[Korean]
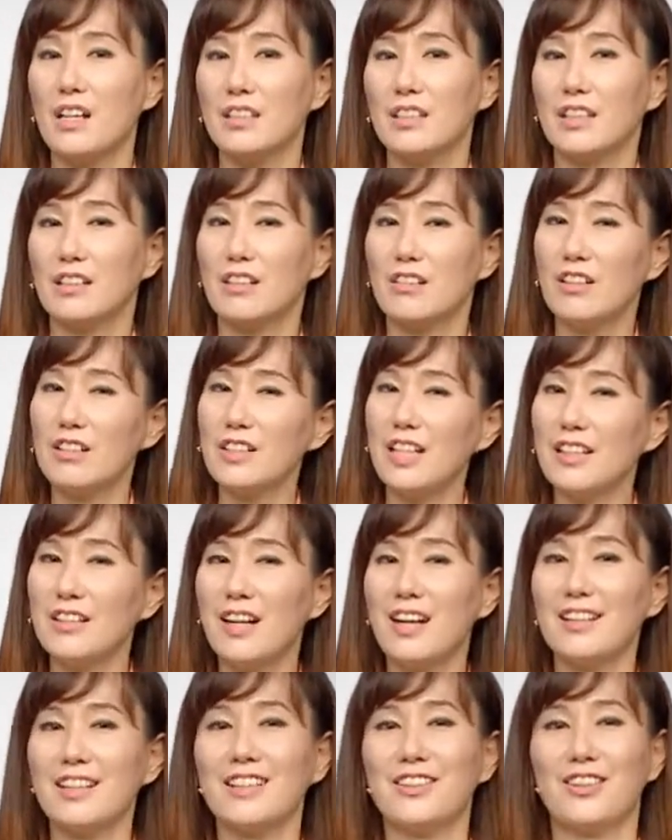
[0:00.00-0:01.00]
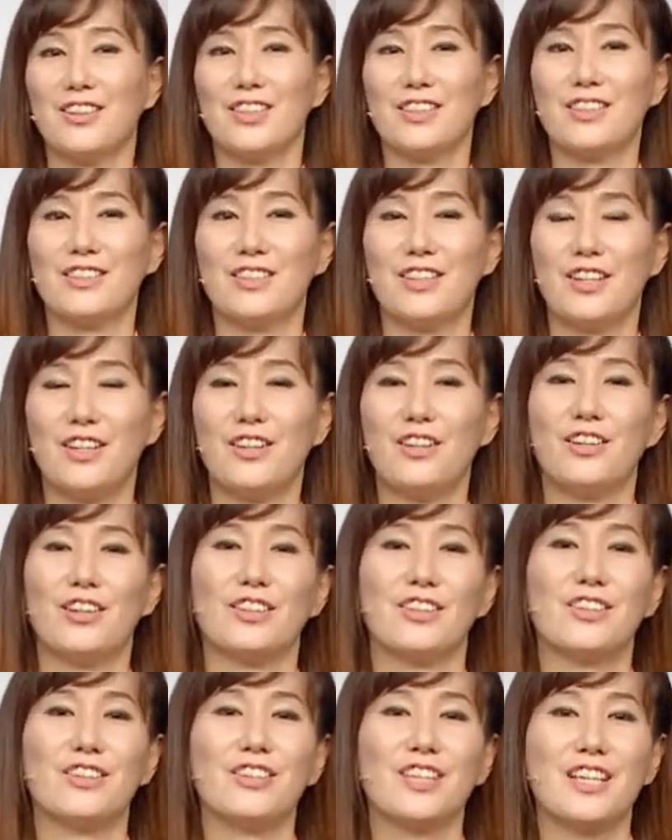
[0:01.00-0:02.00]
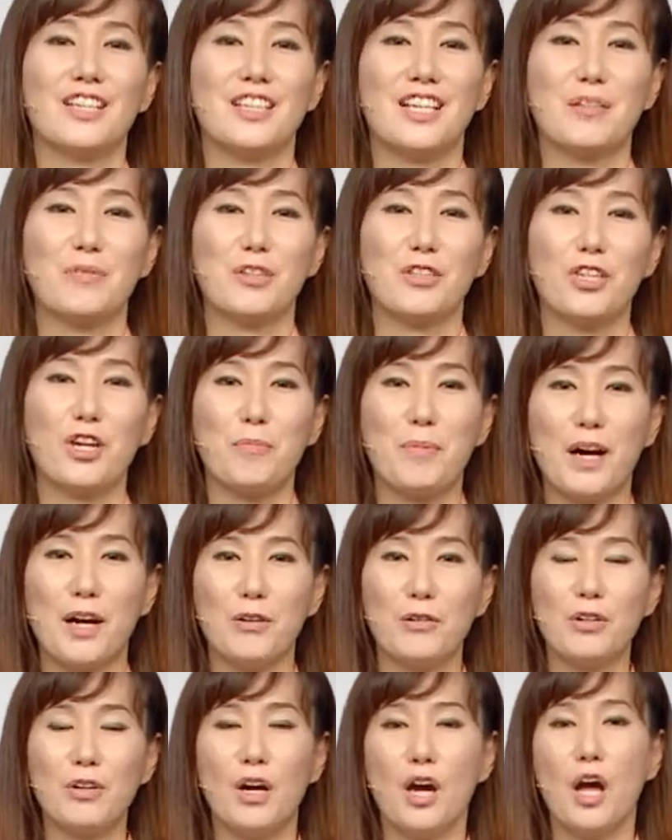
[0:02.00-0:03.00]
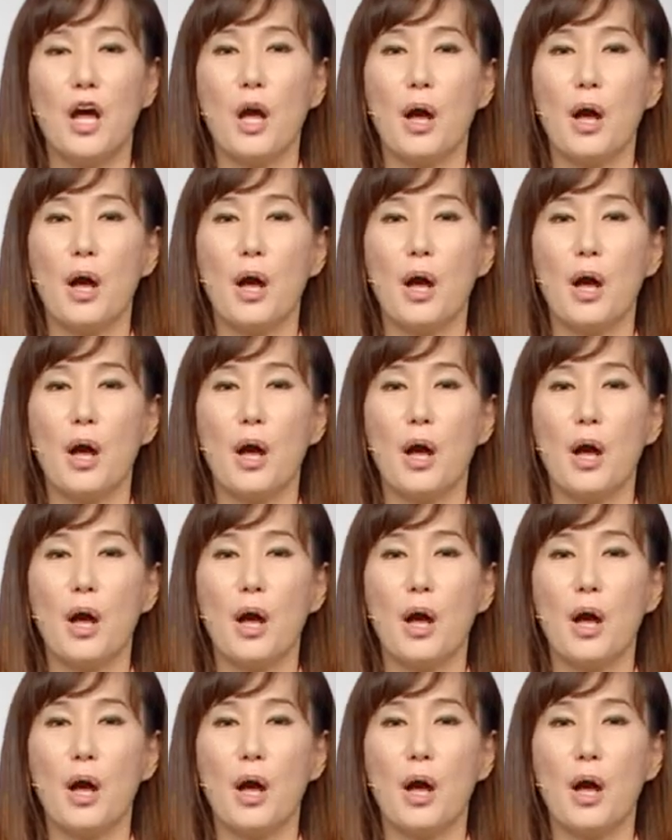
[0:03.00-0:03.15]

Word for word: 자 그런 단어 하나 더 있어요 어떤 게 있냐면요 바로